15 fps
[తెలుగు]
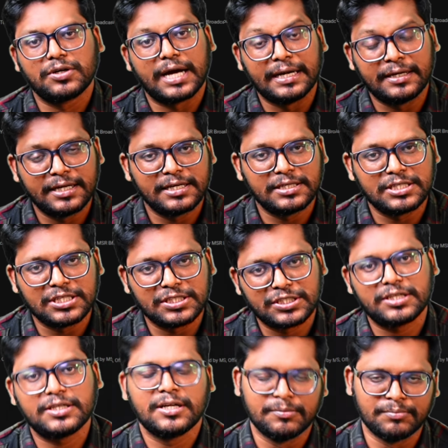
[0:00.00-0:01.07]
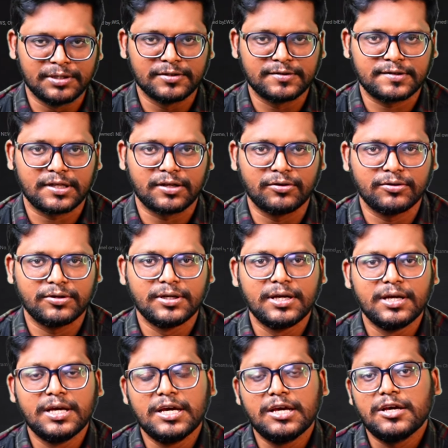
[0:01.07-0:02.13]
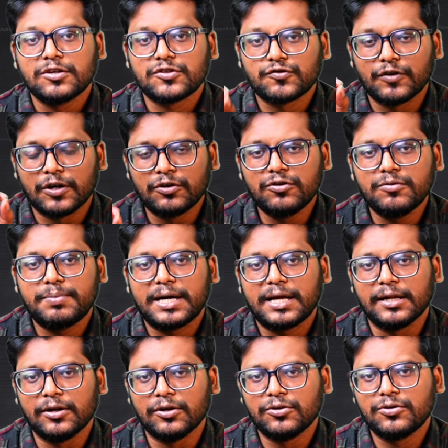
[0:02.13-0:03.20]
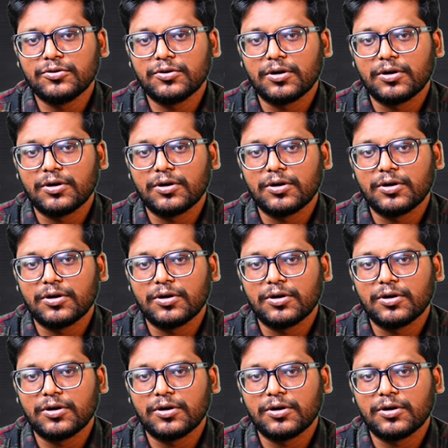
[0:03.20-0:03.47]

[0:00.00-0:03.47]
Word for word: కండెన్జేషన్ అని పిలుస్తారు స్వరూపాలలో